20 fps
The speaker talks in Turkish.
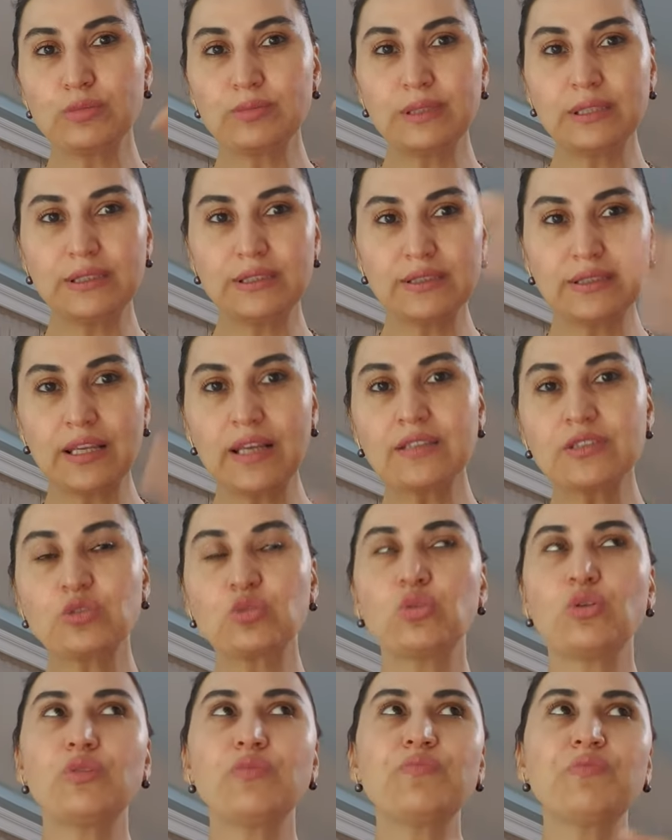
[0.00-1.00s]

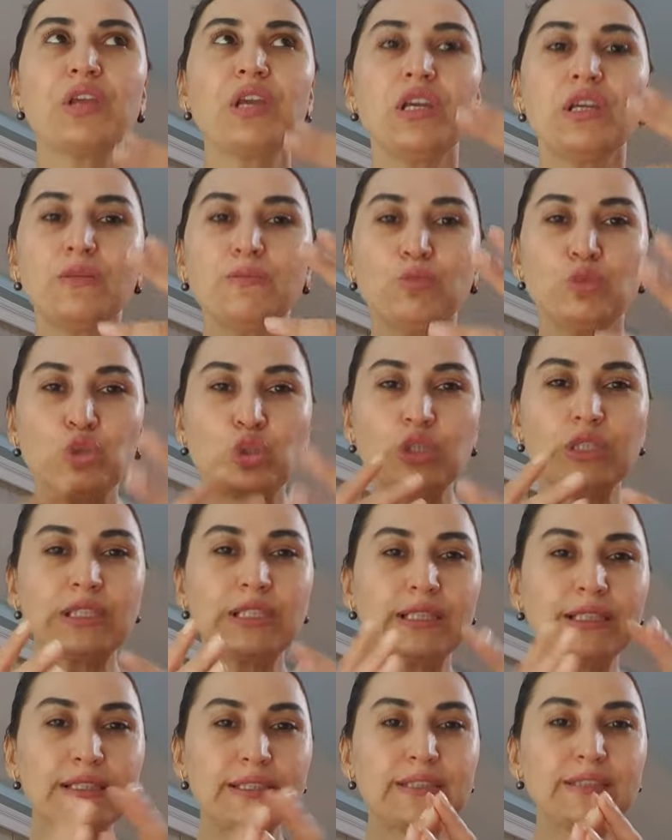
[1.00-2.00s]
Meditasyon
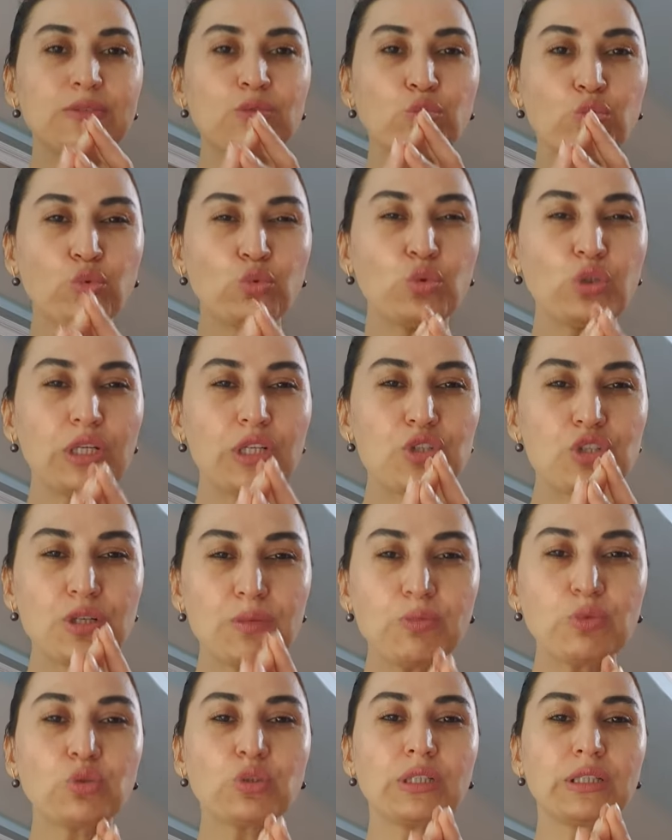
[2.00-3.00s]
müzikleri sizin uykuya
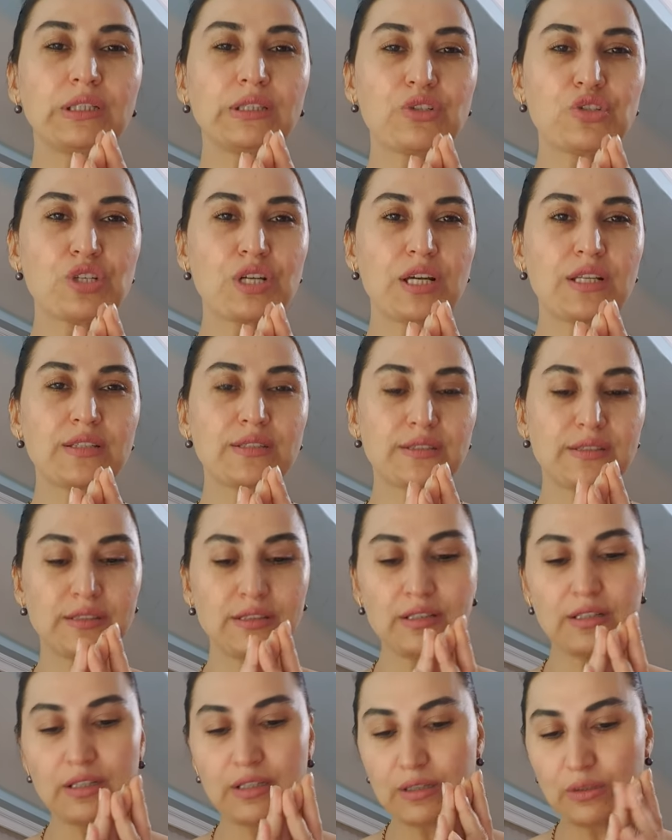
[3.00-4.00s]
çabuk
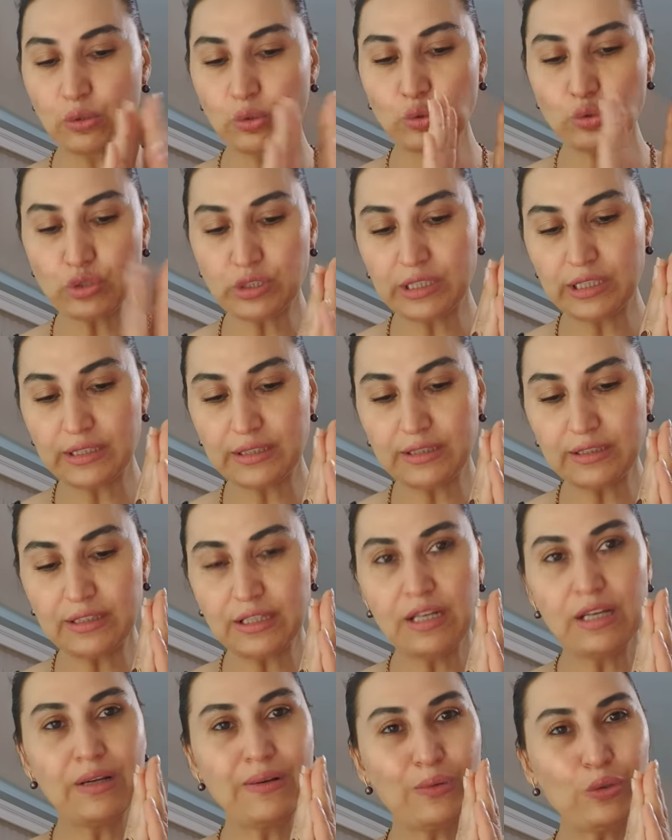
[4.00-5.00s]
dalacağınızı gösterir.
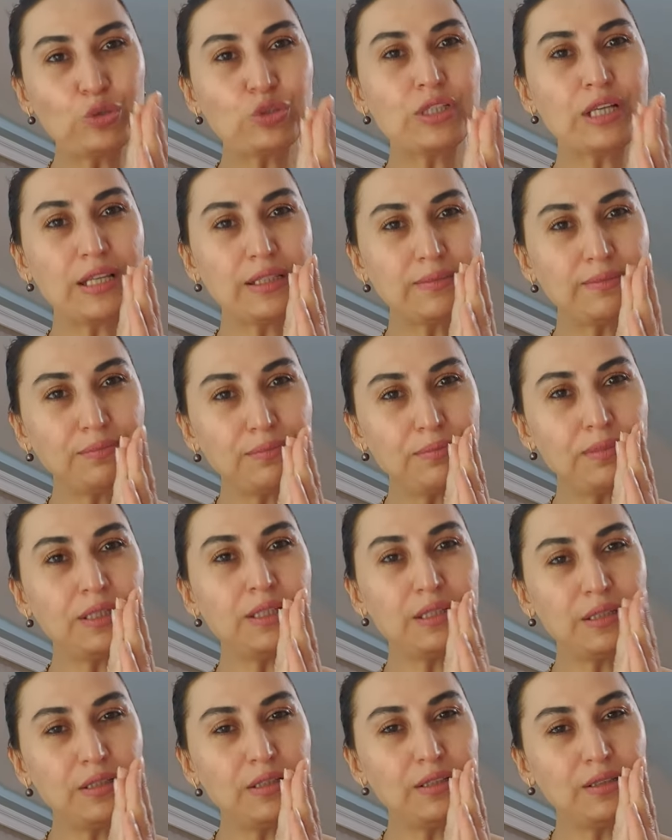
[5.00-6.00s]
O yüzden
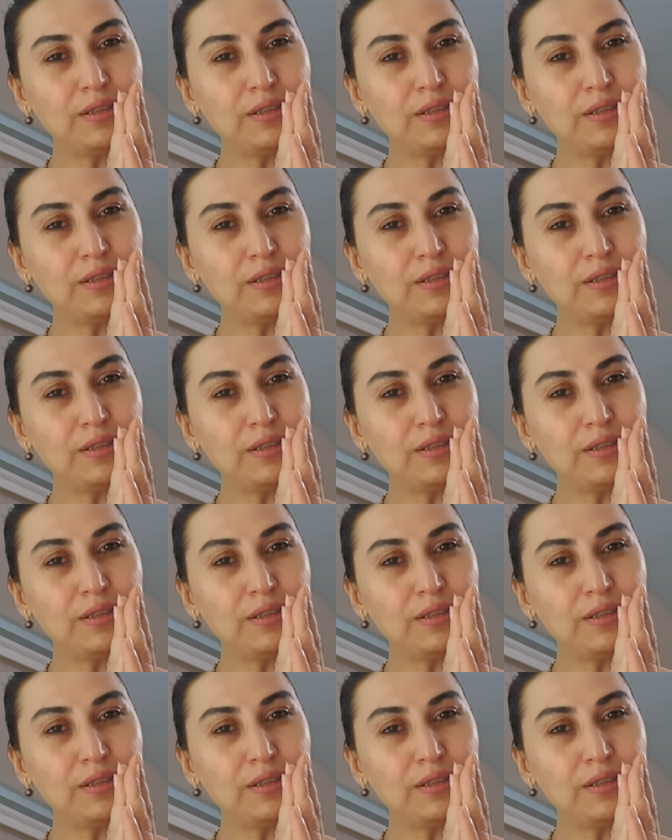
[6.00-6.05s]
bir e,